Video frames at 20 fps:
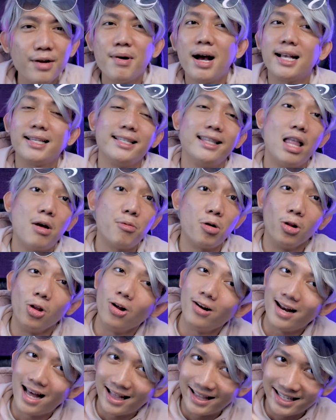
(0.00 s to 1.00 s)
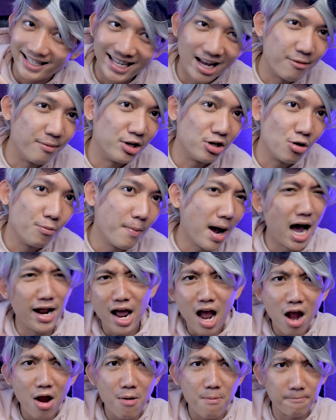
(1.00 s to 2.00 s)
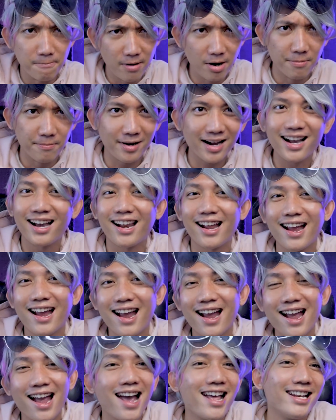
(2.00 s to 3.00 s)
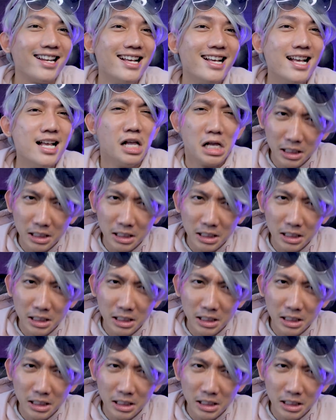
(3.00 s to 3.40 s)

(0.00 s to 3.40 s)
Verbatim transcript: Terima kasih telah menonton dan sampai jumpa di meme keren